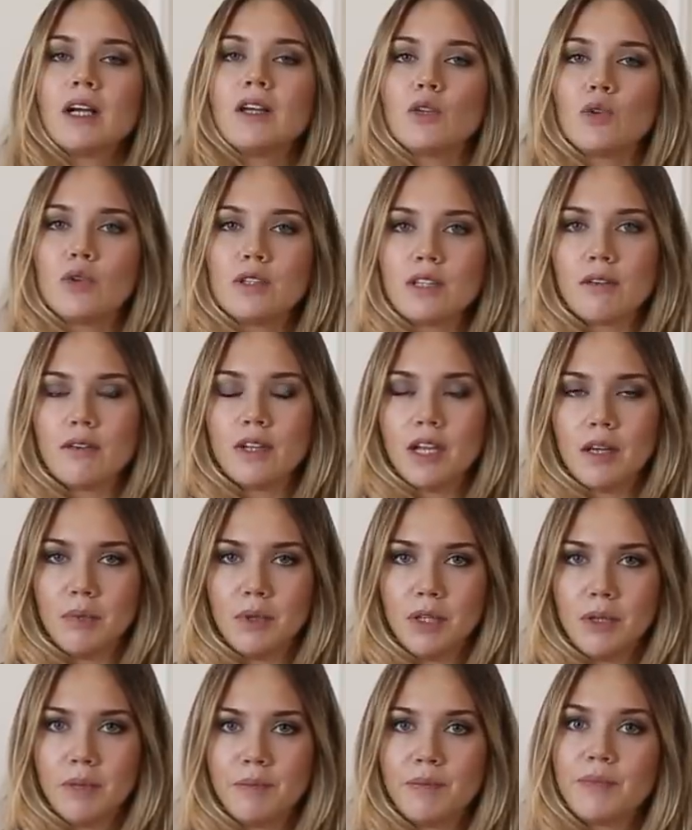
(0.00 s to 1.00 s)
Но со
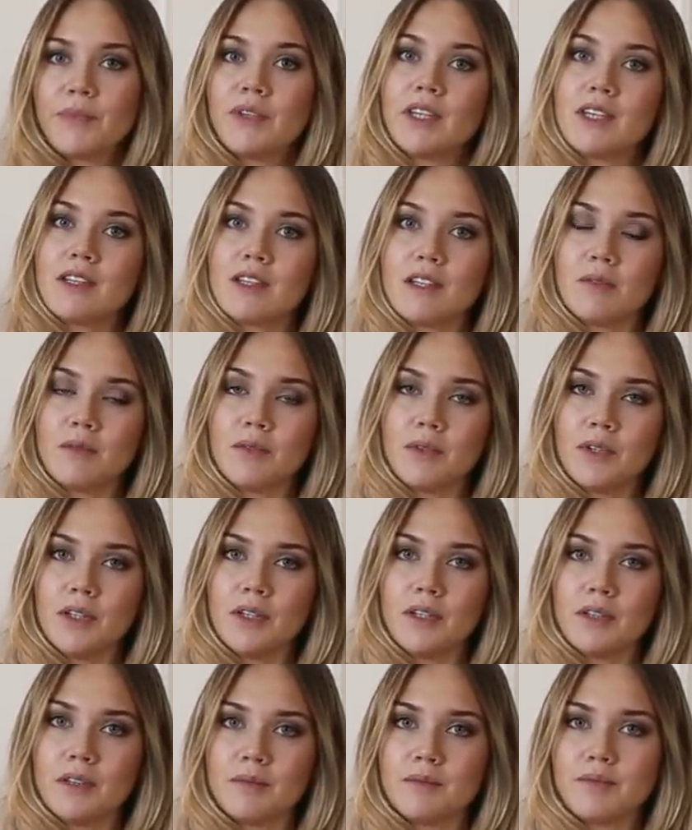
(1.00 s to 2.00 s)
временем, если
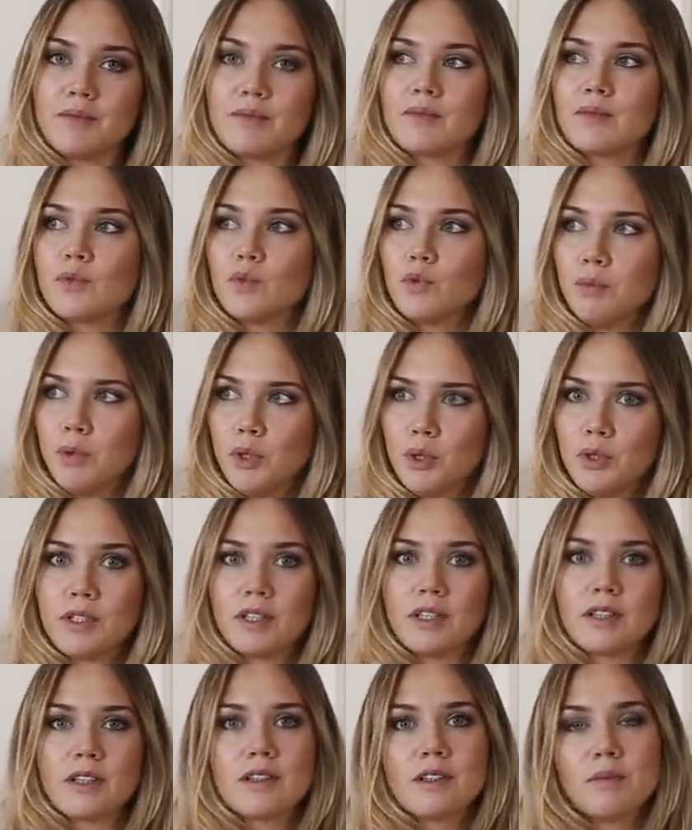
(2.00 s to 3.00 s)
вы
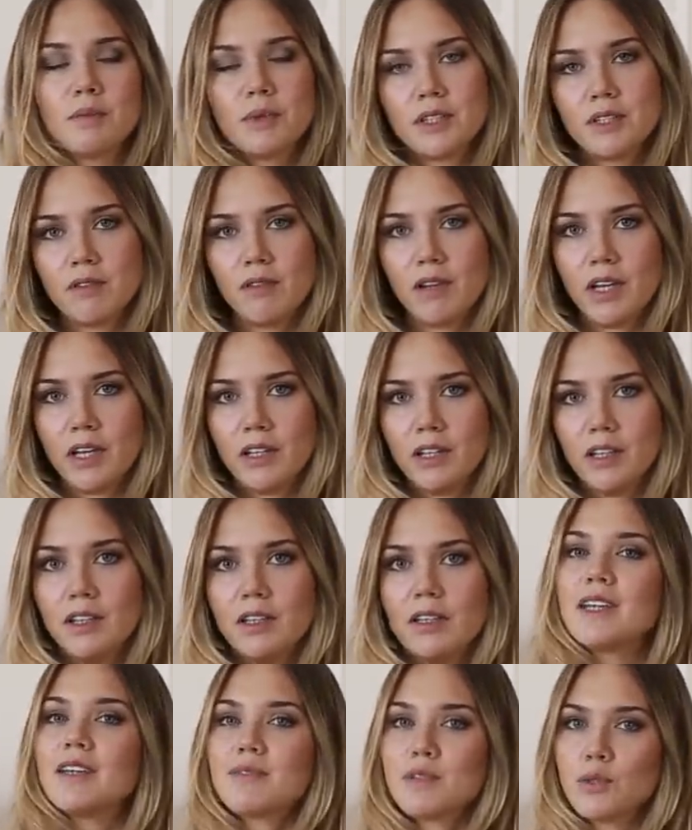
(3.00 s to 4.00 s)
уберете это
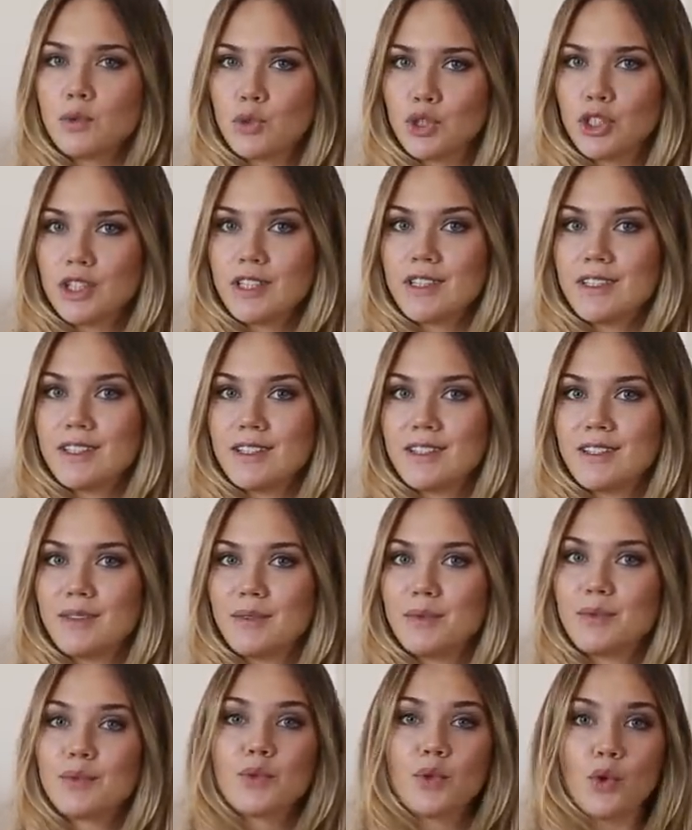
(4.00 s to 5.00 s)
сопротивление и вслушаетесь
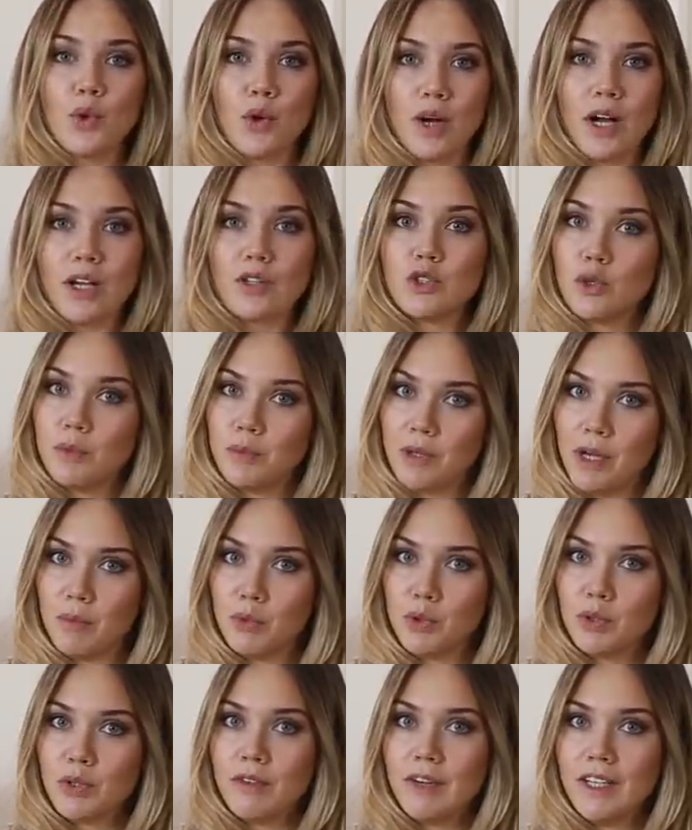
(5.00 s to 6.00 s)
в то, о чем я
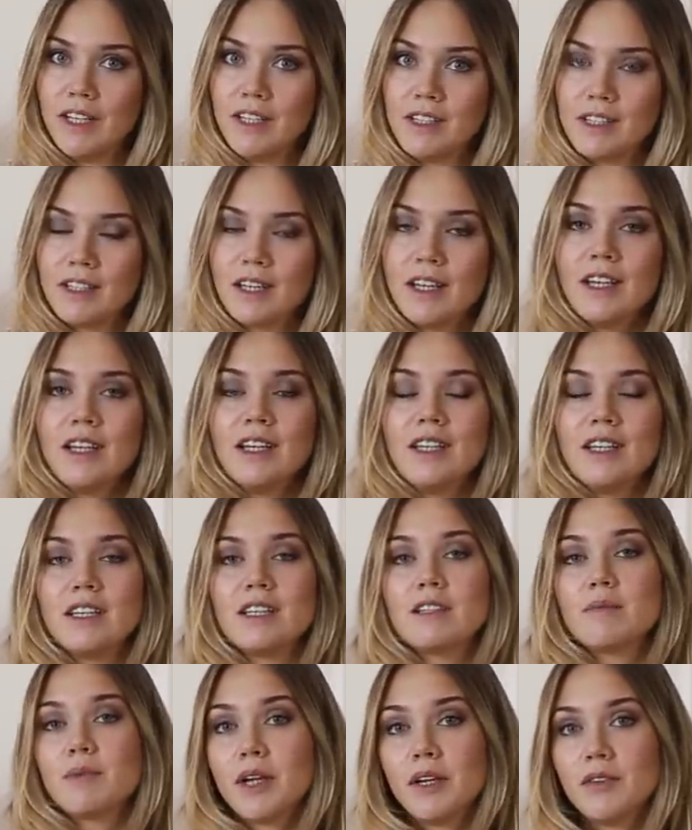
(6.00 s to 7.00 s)
буду говорить,
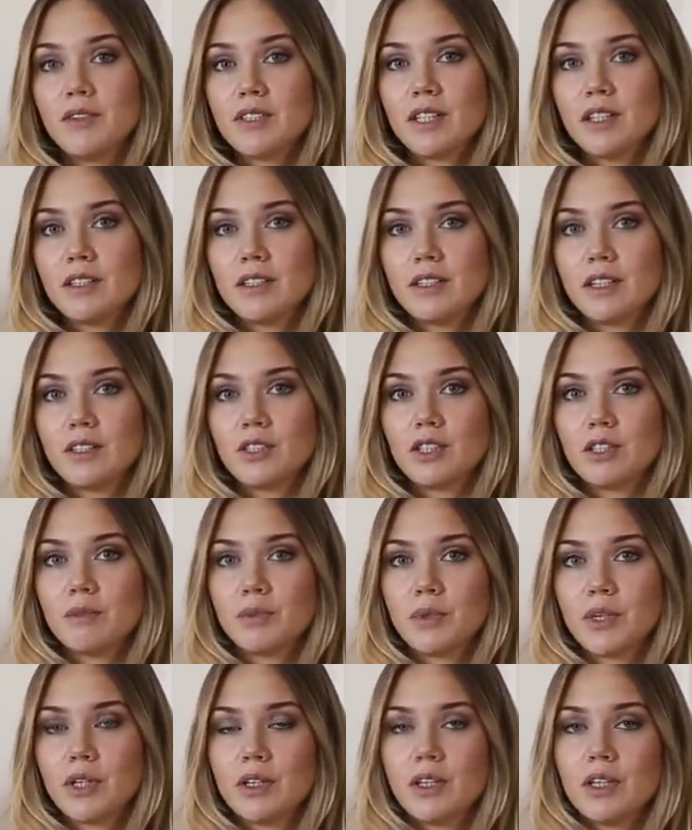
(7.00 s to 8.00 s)
и исправите эти
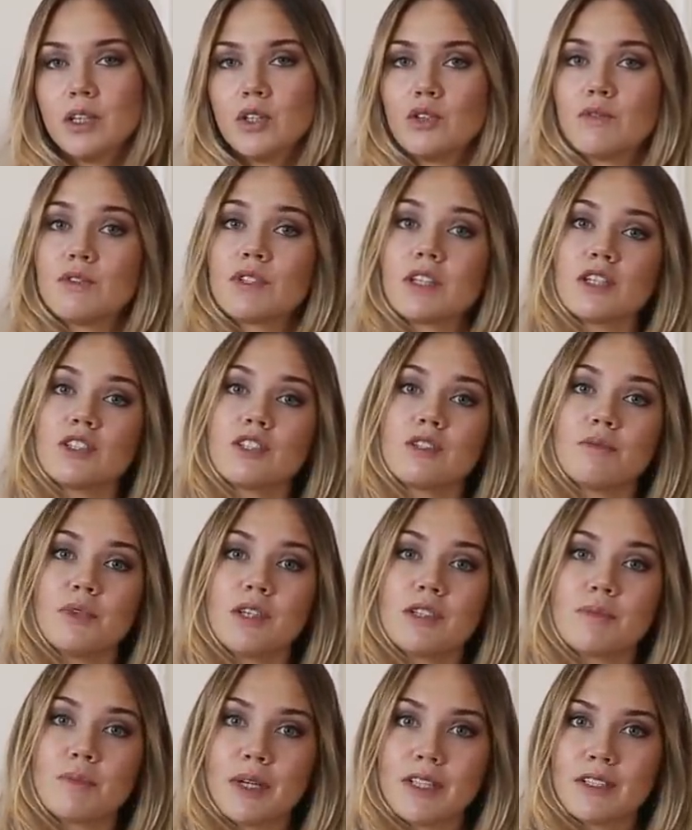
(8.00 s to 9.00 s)
ошибки, то вы скажете
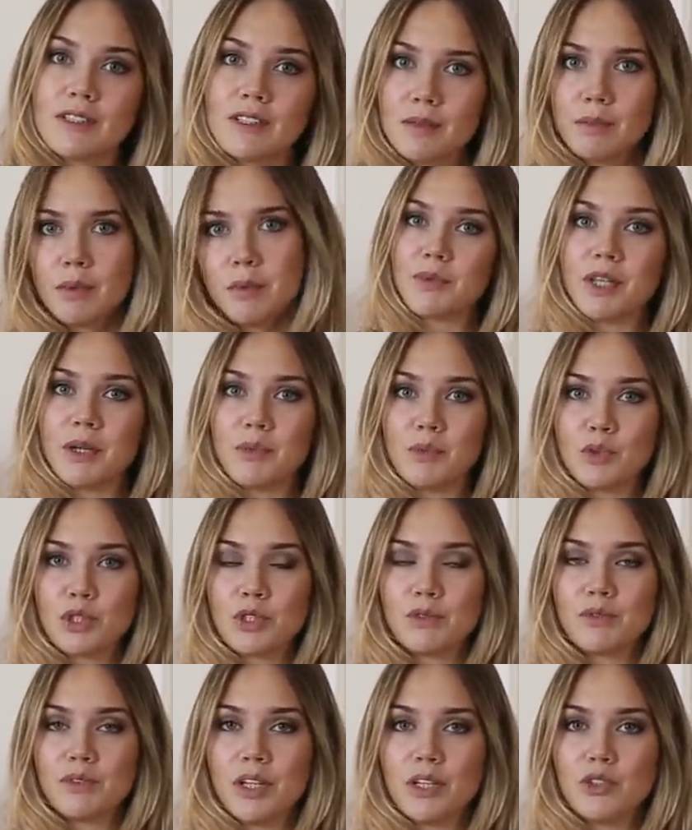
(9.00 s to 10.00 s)
мне спасибо, потому
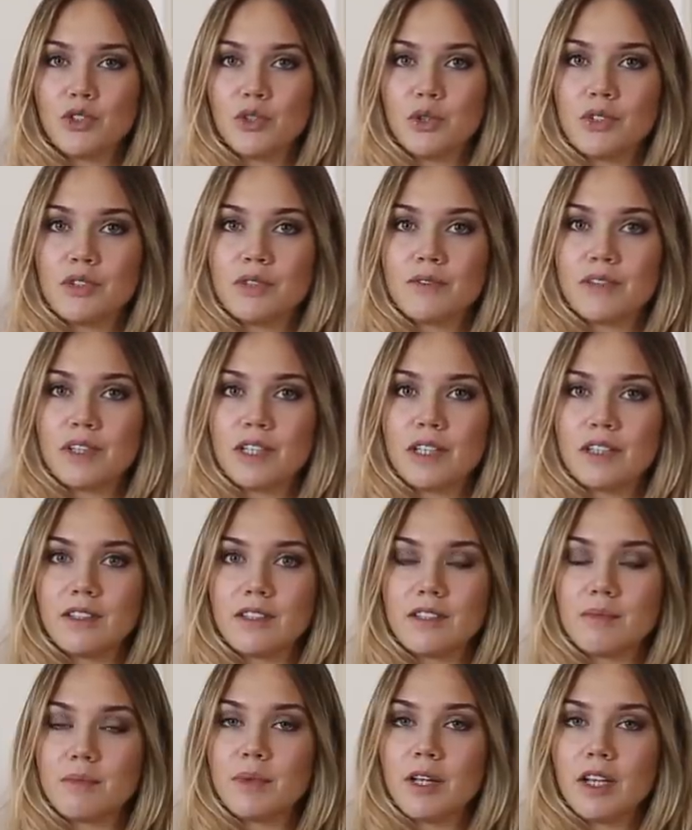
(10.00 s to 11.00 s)
что вы начнете
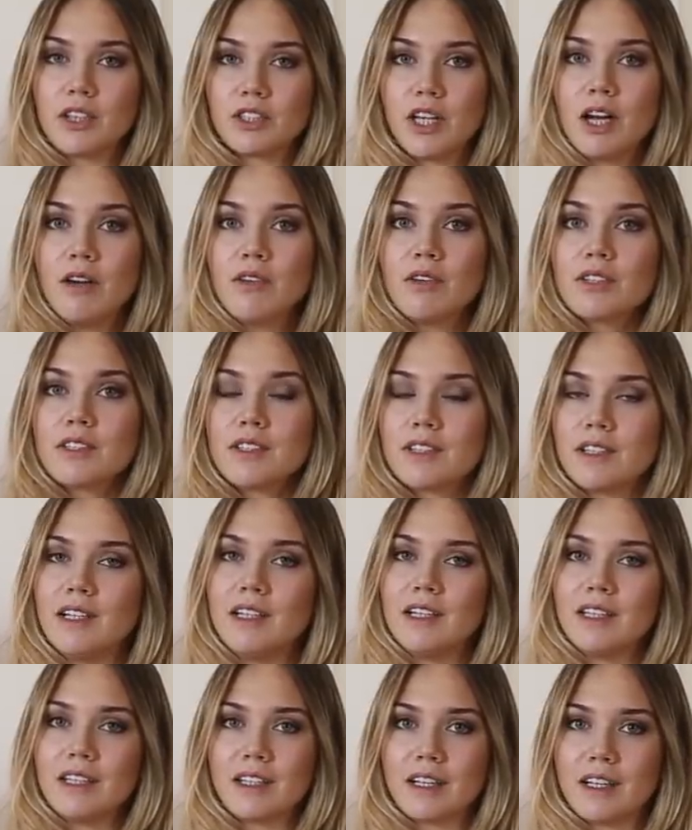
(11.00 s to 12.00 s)
выглядеть моложаво,
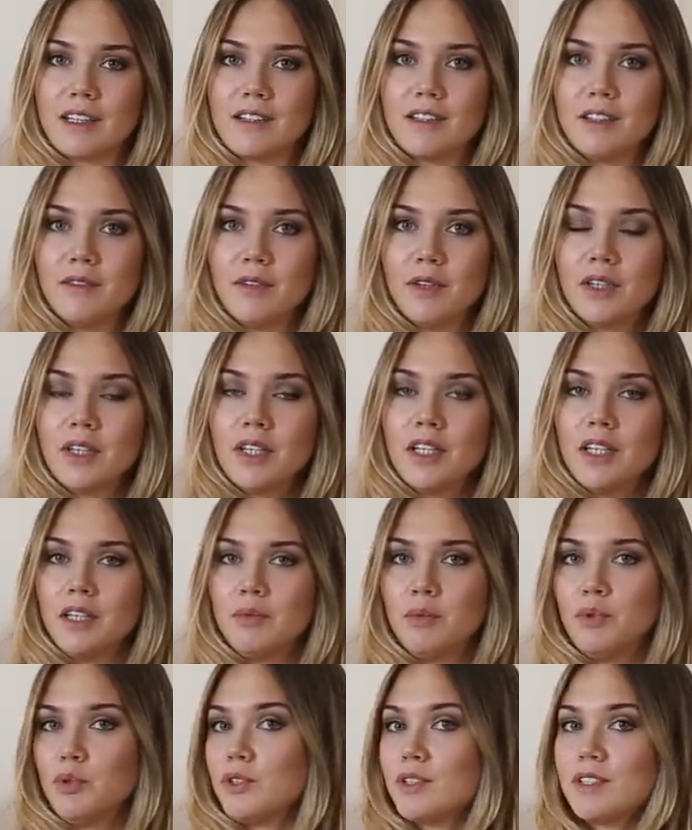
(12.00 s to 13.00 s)
стильно и красиво
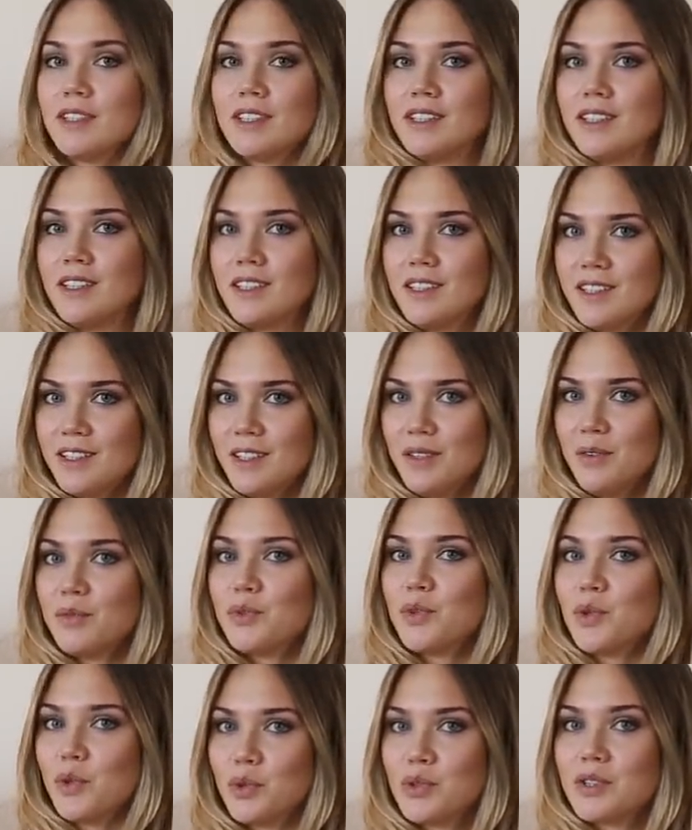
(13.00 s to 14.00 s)
и будете идти
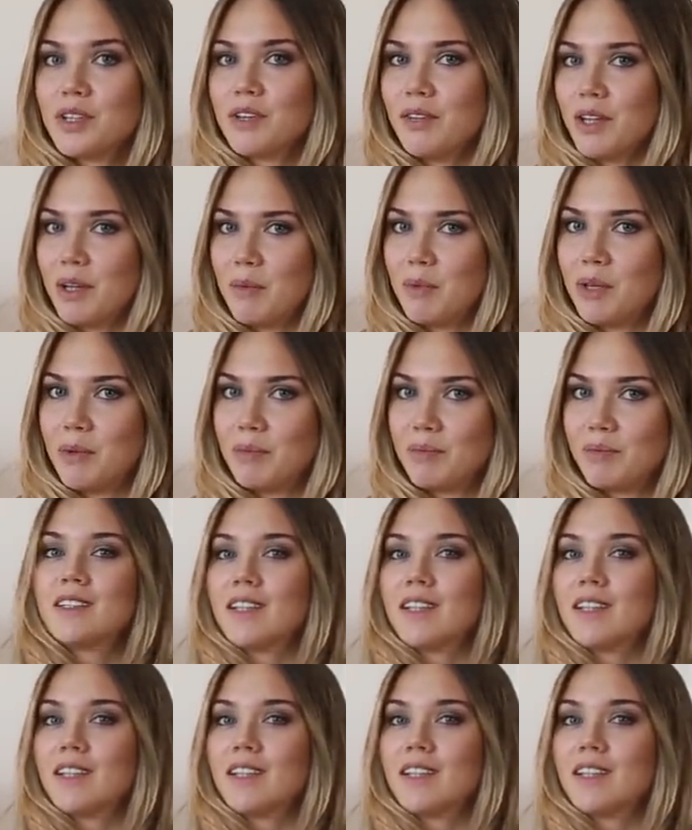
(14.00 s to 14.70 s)
в ногу со временем.